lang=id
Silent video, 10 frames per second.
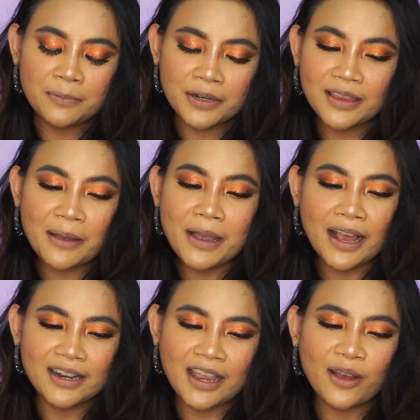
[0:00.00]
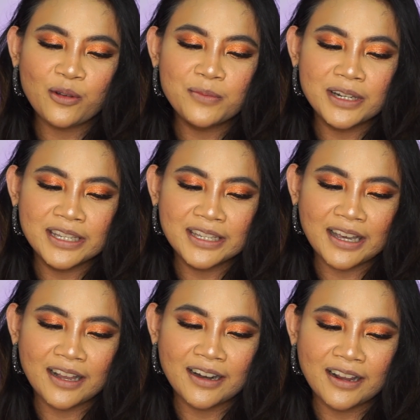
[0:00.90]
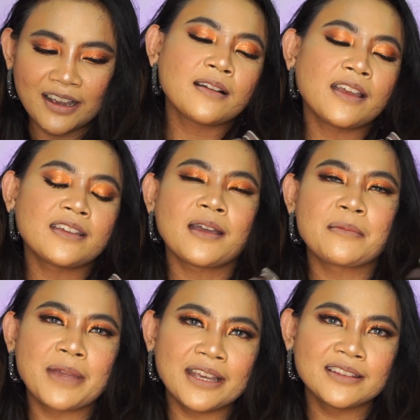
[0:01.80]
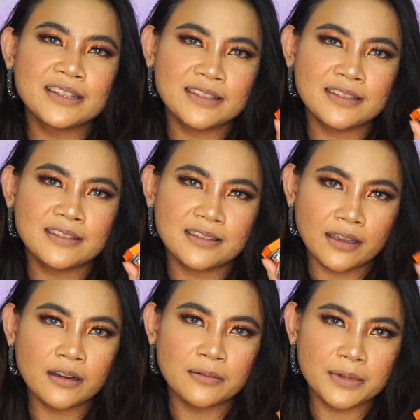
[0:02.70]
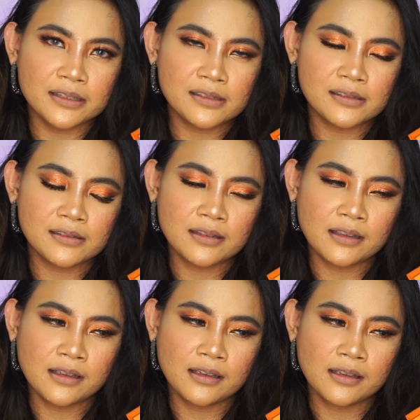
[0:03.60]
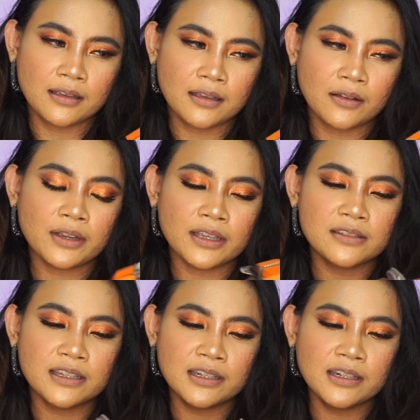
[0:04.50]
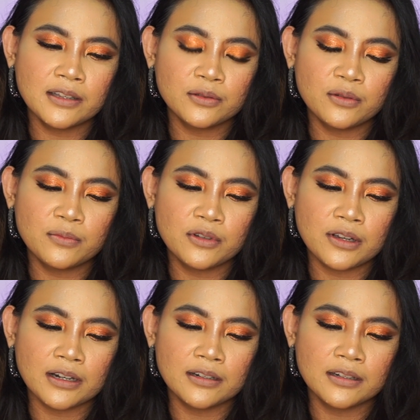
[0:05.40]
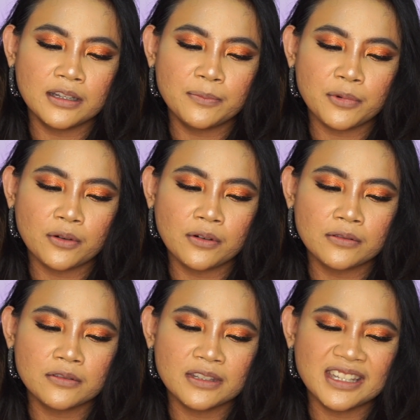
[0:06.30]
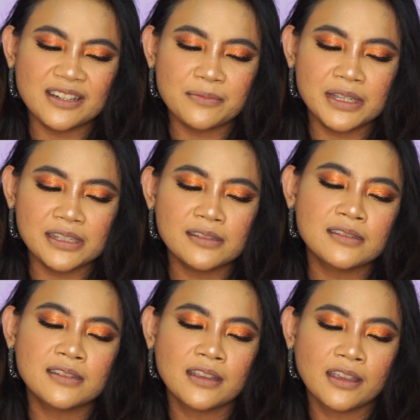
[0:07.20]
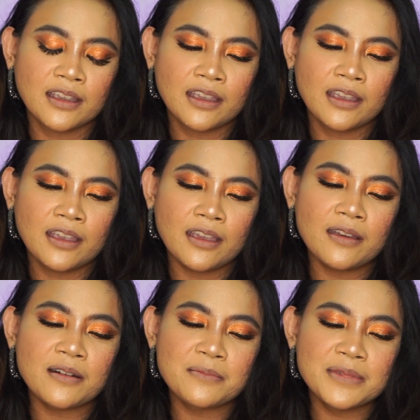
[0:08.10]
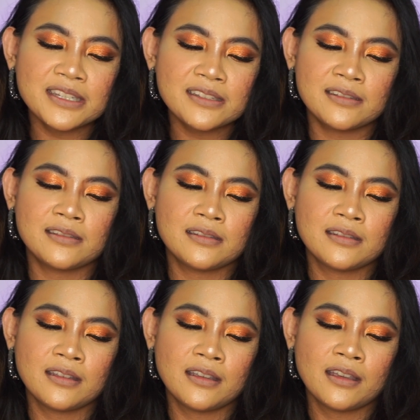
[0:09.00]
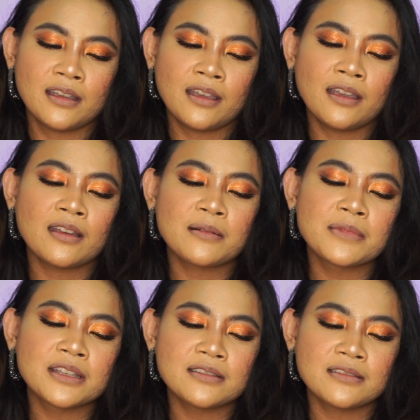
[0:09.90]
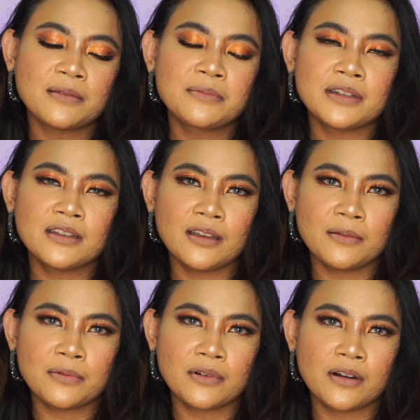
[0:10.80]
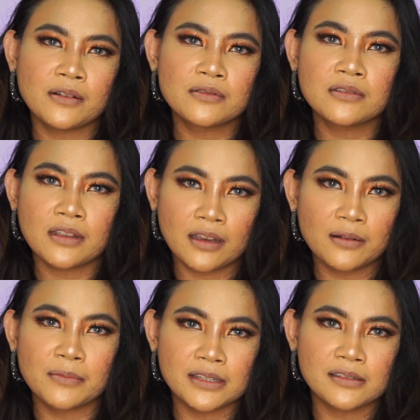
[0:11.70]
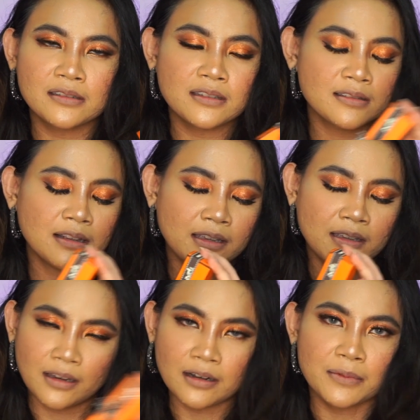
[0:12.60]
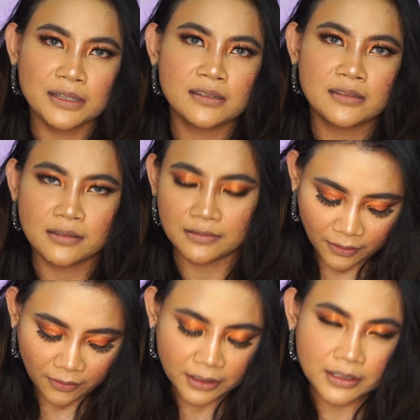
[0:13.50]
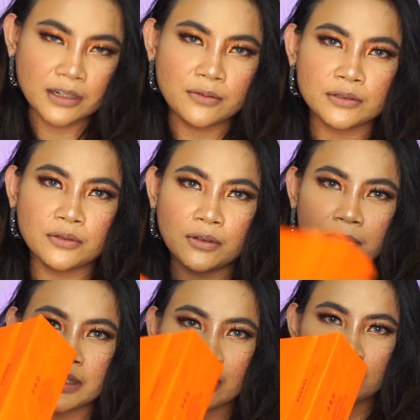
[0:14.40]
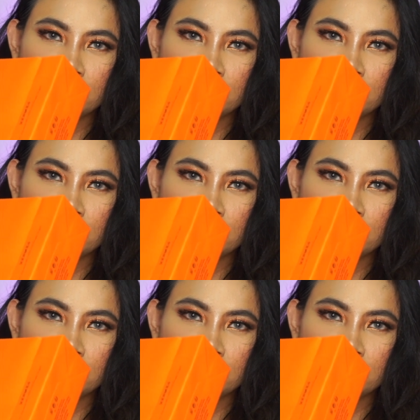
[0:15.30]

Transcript: pertama kali aku beli karena like man this is Hermes oke okay, jadi dia tuh bukan di pronounce Hermes Hermes Hermes tapi dia pronounce Hermes just like Hermes Oke, jadi waktu aku beli aku